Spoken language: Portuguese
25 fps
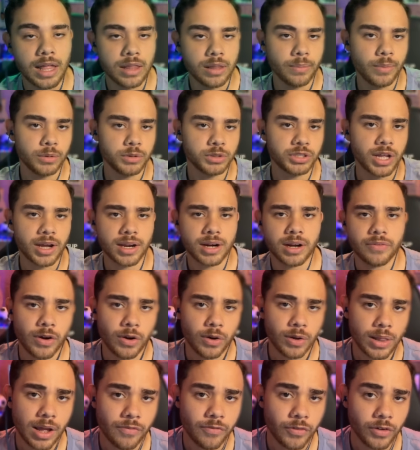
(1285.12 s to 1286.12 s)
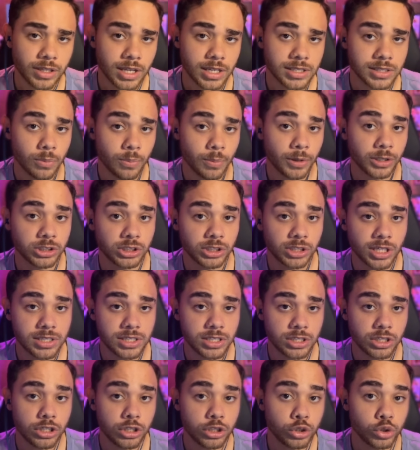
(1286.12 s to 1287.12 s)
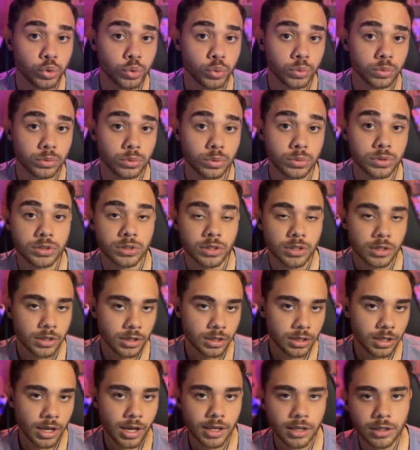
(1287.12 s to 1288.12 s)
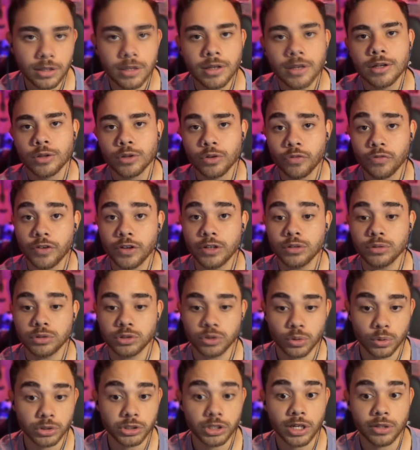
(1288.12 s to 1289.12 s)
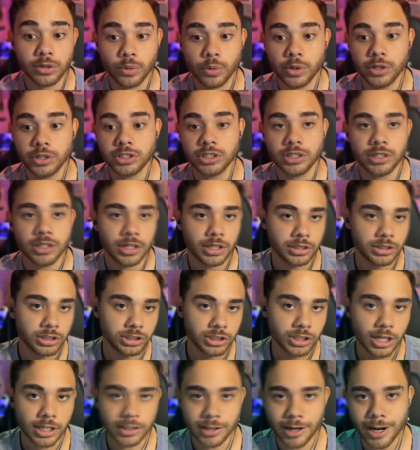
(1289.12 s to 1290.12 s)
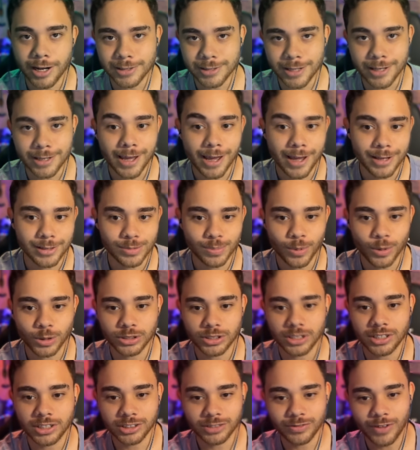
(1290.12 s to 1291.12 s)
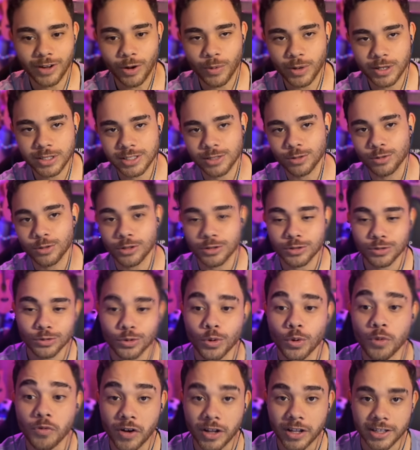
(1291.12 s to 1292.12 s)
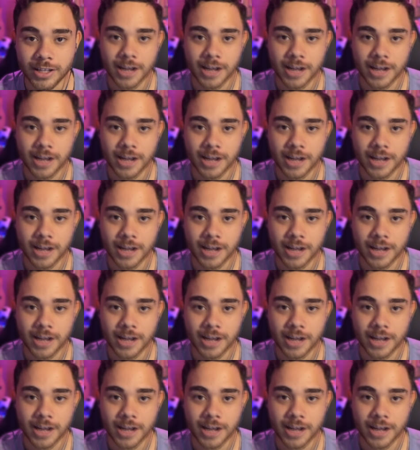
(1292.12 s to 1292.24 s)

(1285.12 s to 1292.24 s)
Lá no meu Instagram vai rolar a votação pra gente decidir juntos. E aí, no vídeo de hoje à noite, a gente já traz aí a resposta e a gente vai conhecer o nosso novo